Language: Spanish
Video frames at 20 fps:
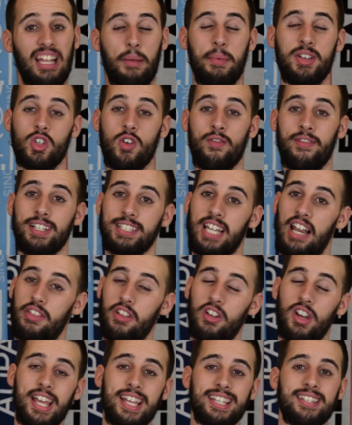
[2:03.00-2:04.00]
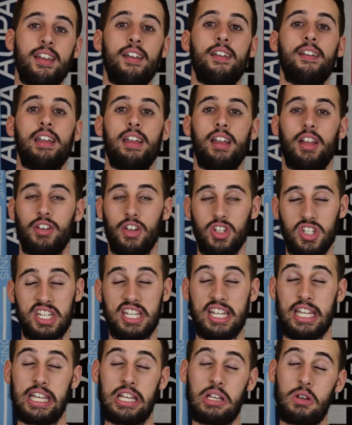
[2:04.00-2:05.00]
también son filtraciones. No sé
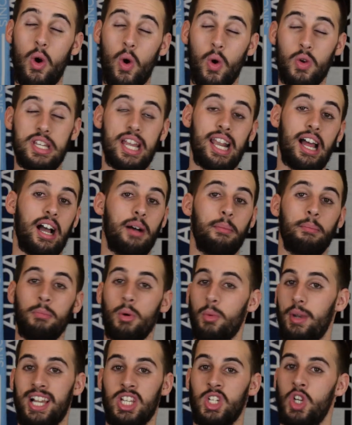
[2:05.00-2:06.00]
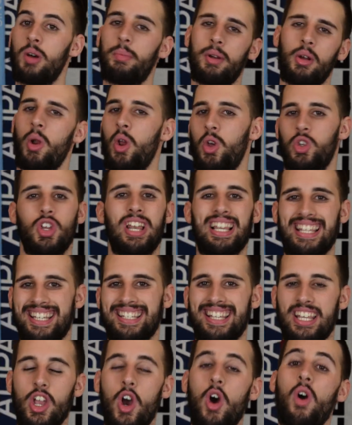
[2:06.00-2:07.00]
si luego se públicas o no, pero bueno, yo las
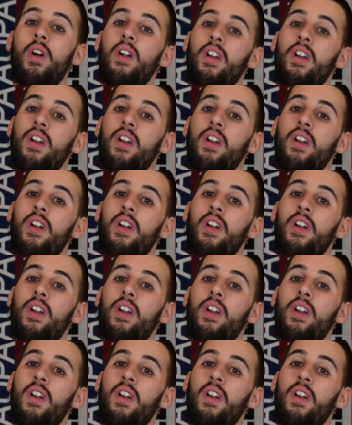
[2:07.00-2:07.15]
enseño.